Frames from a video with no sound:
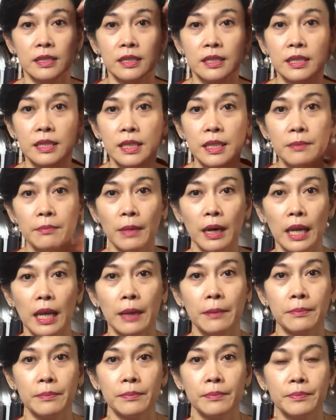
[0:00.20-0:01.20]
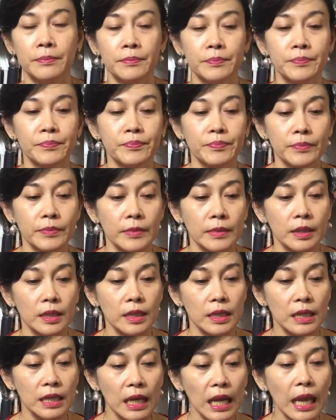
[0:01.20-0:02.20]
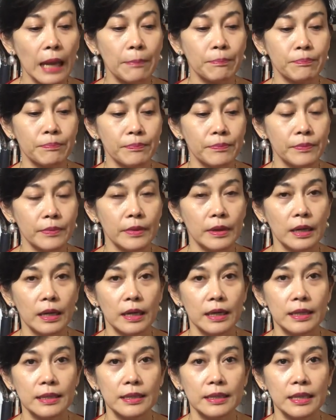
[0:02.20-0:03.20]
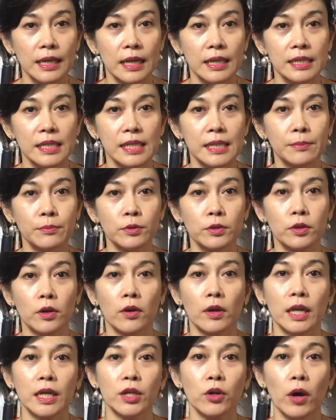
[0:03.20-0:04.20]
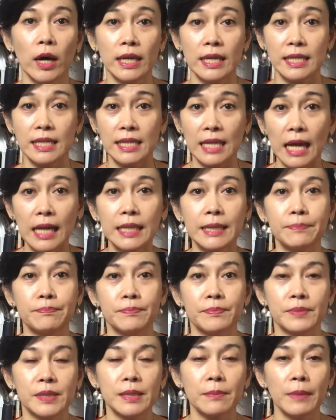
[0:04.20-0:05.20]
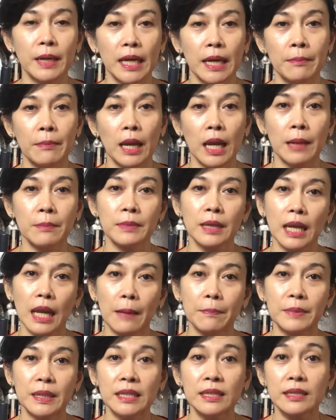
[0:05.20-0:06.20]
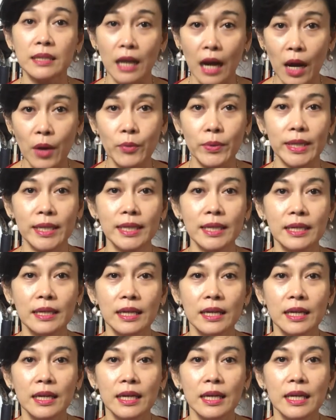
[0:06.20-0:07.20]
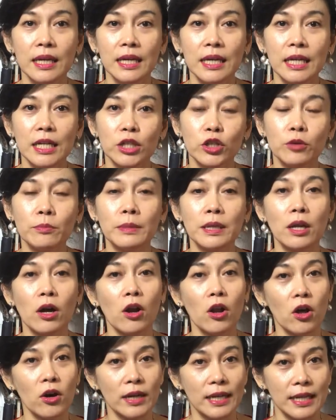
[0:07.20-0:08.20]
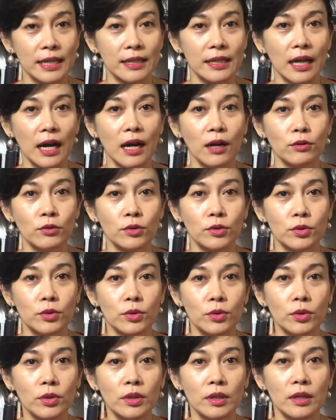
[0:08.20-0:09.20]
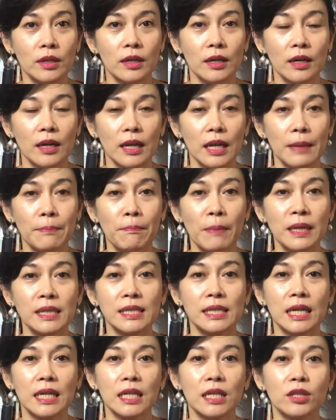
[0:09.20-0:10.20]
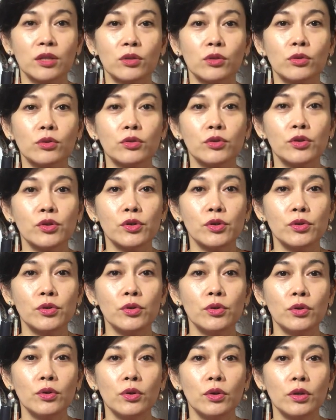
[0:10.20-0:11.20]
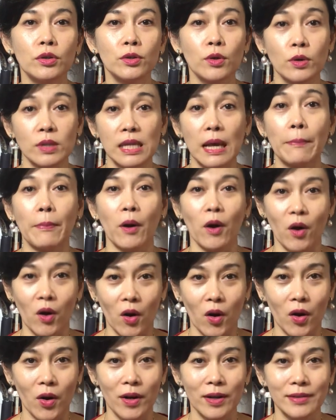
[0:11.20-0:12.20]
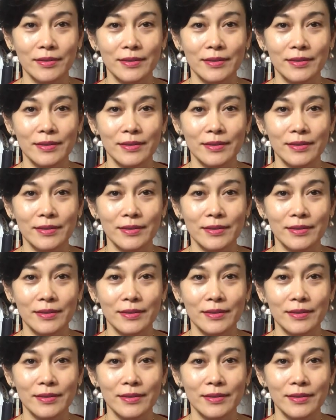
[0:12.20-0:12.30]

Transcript: Jadi malam gelap yang disebut oleh Yohanes Salib sebagai malam gelap indrawi itu menolong kita untuk lepas dari tujuh dosa pokok.